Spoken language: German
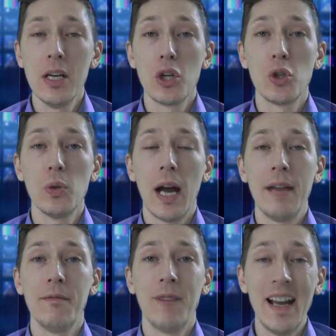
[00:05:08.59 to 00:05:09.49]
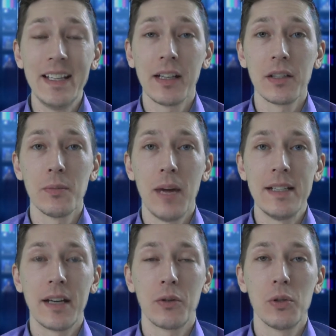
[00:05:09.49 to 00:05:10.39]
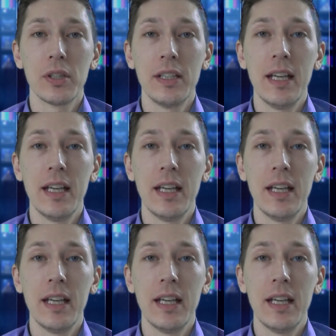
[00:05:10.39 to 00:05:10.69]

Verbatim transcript: schlug ein weiteres Mal Sarkuski,